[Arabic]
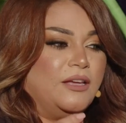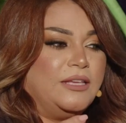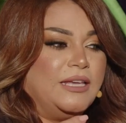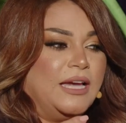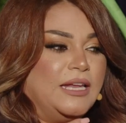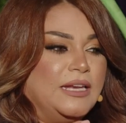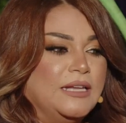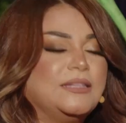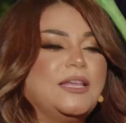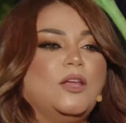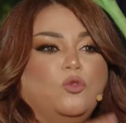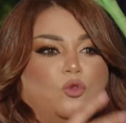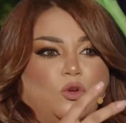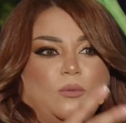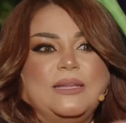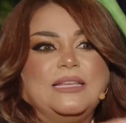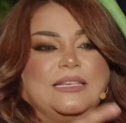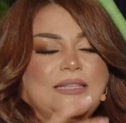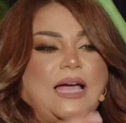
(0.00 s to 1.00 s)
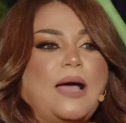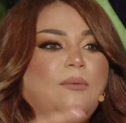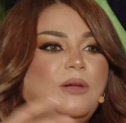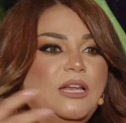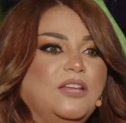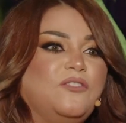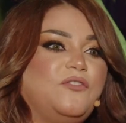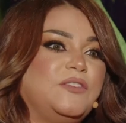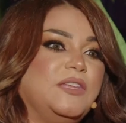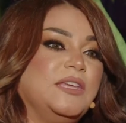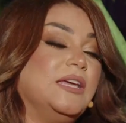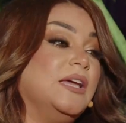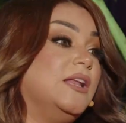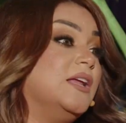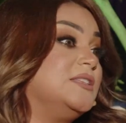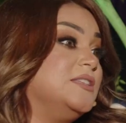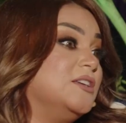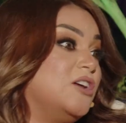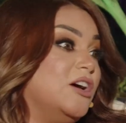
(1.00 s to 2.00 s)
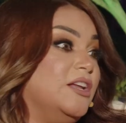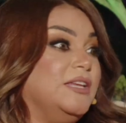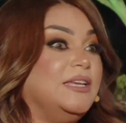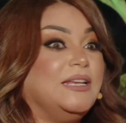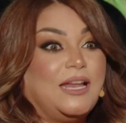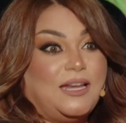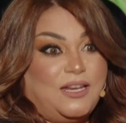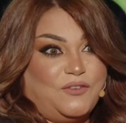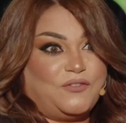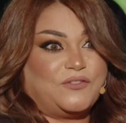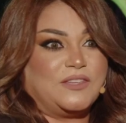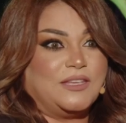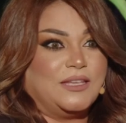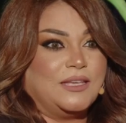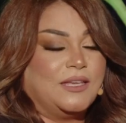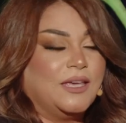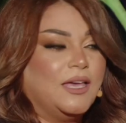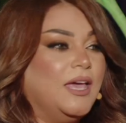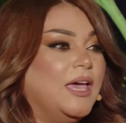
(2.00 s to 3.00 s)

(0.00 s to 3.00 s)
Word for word: يعني تنقول بدك تعملي ليفتنج الى تقنيه للليفتنج